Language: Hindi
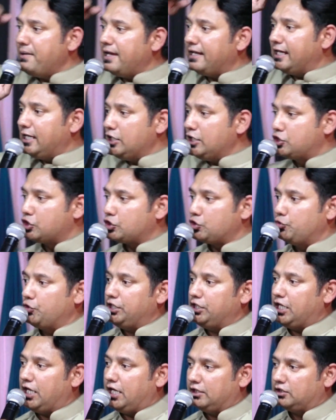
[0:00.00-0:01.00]
मेरे लिए
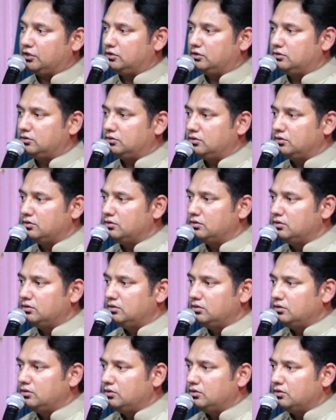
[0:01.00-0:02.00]
जरूरी है
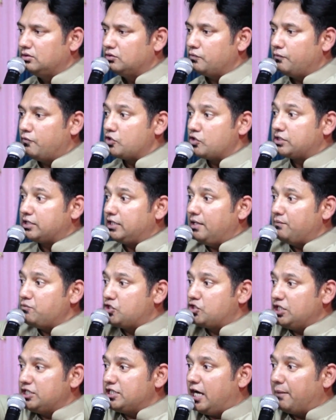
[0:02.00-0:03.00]
तो वो सेम
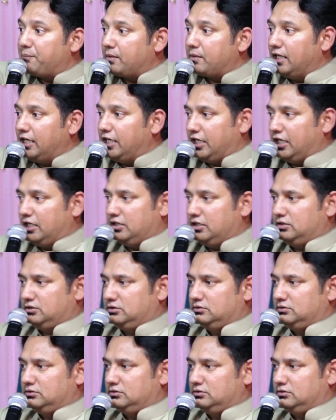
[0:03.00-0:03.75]
चीज आपके लिए